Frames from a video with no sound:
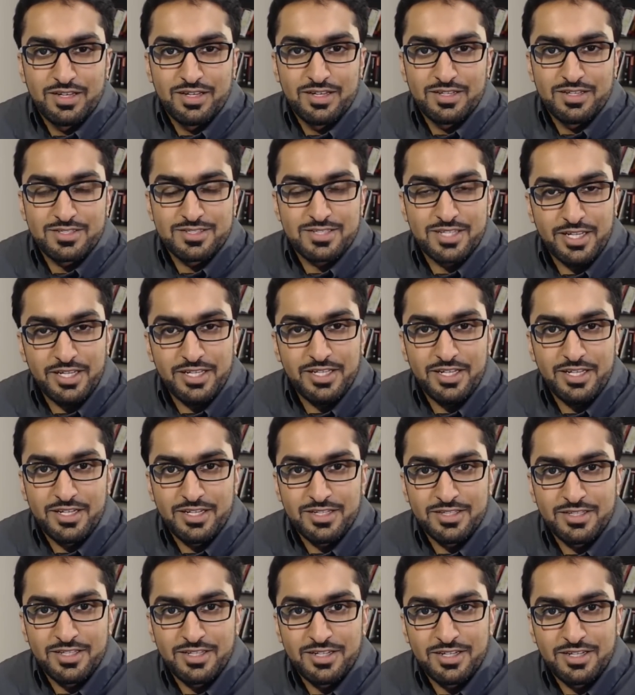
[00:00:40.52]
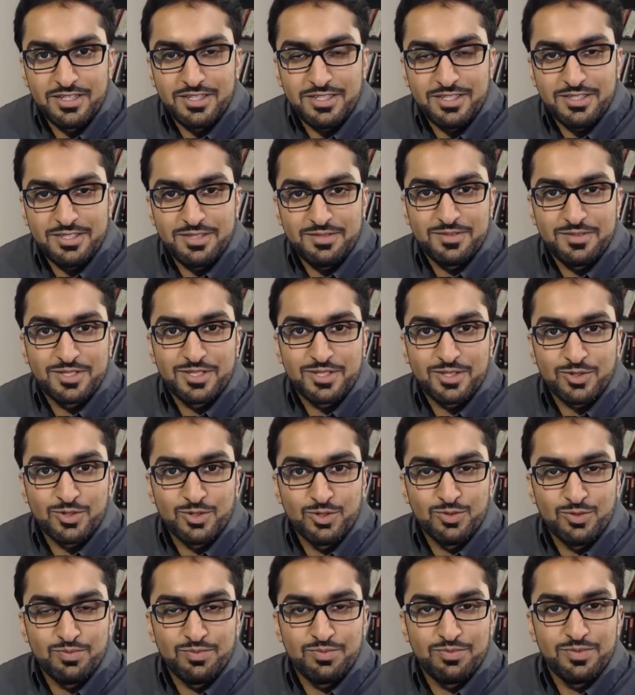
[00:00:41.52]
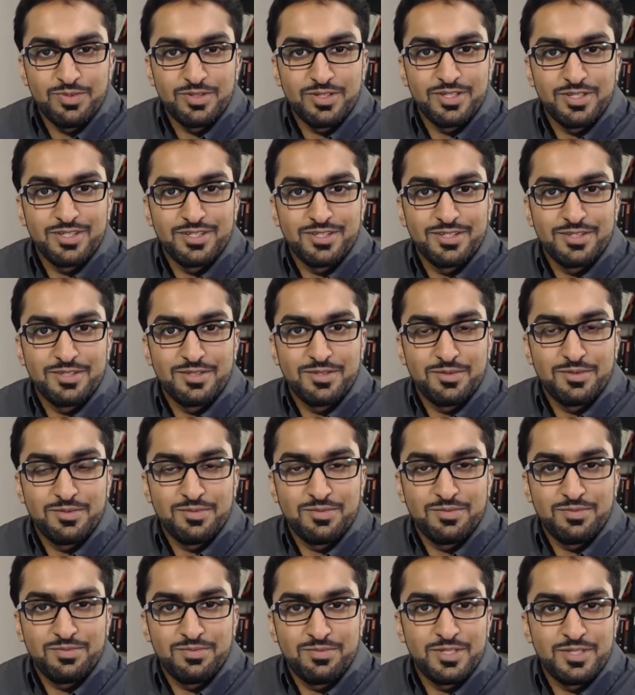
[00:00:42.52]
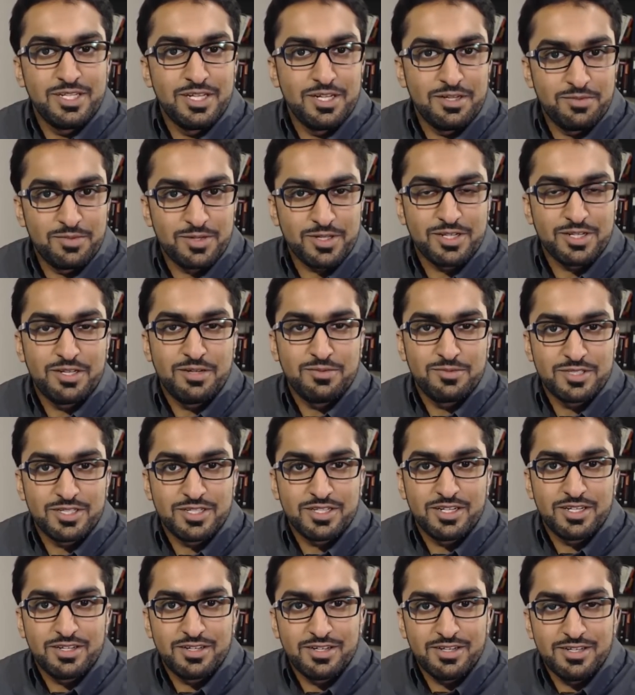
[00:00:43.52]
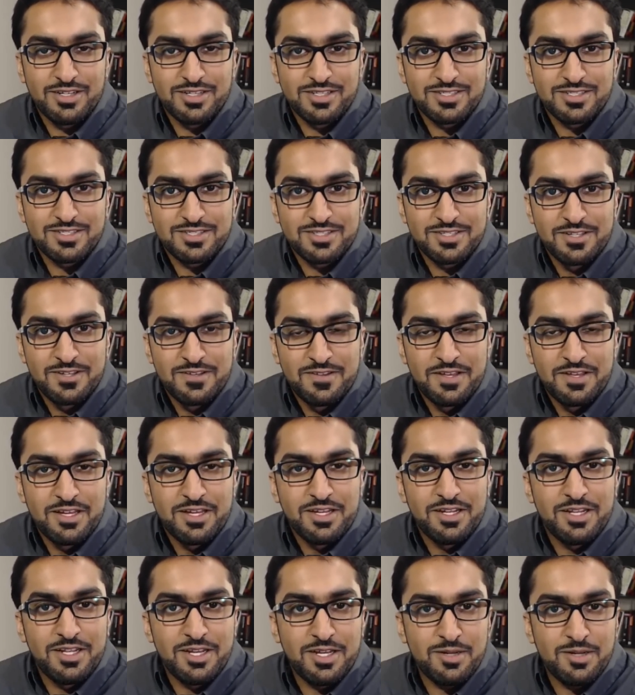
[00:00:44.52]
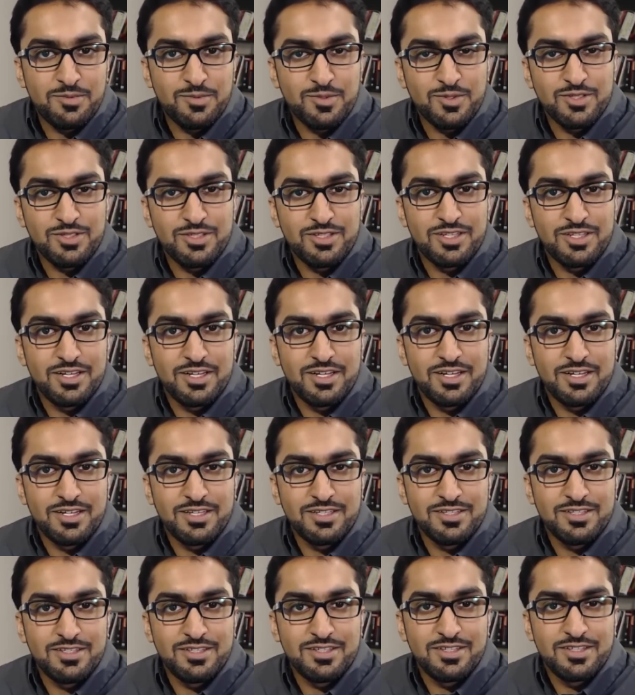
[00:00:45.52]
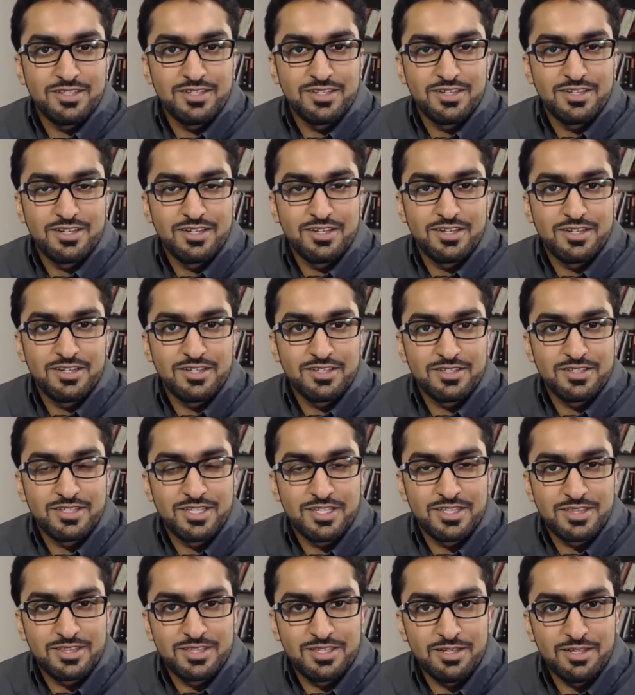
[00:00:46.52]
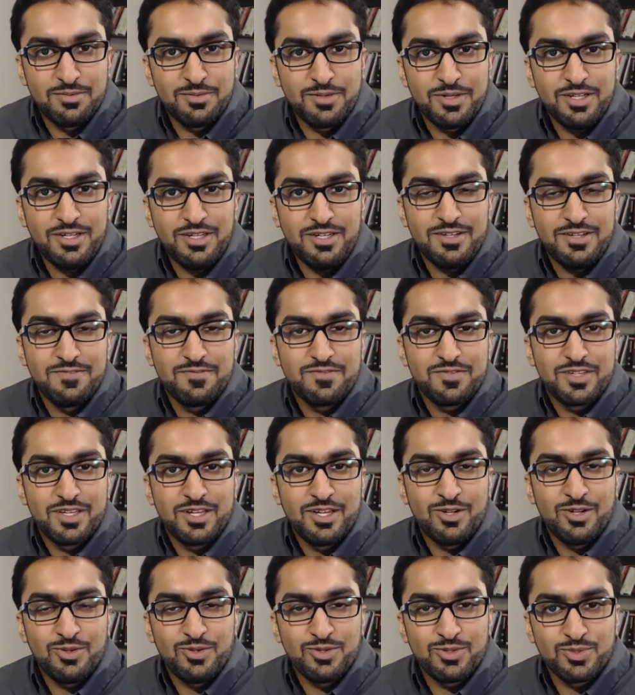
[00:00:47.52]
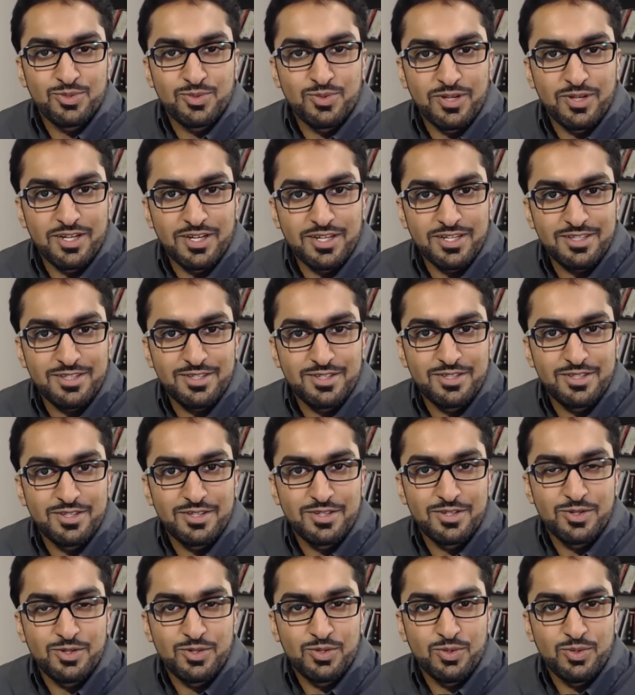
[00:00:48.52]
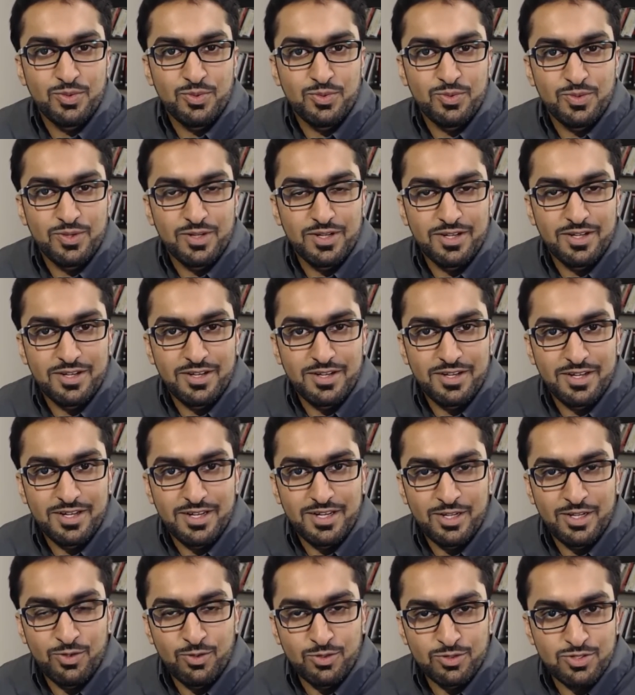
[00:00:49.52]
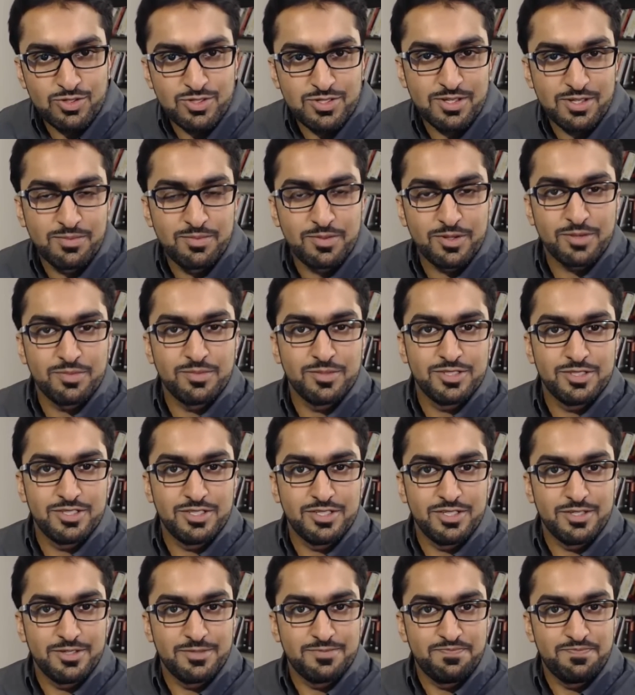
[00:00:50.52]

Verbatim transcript: صحيح أنت الآن عندما تقوم ببناء برنامجك الخاص لابد أن تتبع الخطوات والأسس البرمجية